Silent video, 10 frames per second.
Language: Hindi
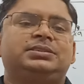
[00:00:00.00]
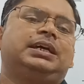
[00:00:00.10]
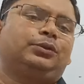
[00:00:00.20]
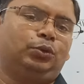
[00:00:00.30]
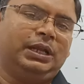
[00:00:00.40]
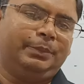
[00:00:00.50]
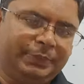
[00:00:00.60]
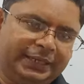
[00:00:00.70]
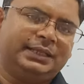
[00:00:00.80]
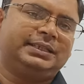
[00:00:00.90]
सर धुना
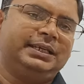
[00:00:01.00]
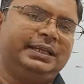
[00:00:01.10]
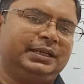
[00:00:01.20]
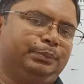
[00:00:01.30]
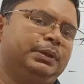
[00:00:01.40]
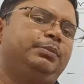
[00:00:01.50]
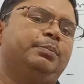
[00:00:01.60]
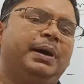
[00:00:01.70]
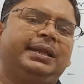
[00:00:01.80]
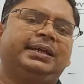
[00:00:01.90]
मेहनत की लेकिन फिर भी
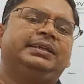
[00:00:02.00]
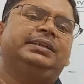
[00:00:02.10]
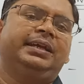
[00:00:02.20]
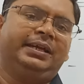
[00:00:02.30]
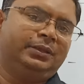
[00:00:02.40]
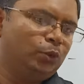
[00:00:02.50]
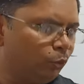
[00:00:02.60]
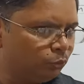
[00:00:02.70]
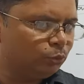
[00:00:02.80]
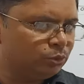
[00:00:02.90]
माल खरीद लिया गया दो
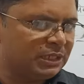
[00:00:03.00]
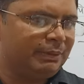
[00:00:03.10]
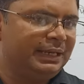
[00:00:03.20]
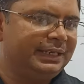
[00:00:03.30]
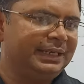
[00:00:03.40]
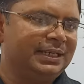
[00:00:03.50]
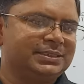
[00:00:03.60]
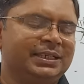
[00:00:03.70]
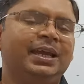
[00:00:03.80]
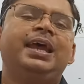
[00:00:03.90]
दूसरे वाले के यहाँ
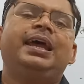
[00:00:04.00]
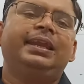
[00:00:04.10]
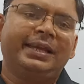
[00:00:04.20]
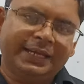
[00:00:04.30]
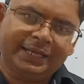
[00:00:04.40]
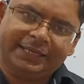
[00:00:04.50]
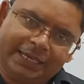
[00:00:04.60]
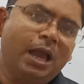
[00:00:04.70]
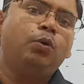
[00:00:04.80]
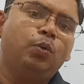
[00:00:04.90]
से लेकिन
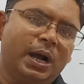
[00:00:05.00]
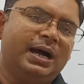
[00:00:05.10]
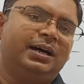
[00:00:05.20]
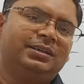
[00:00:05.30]
क्या हुआ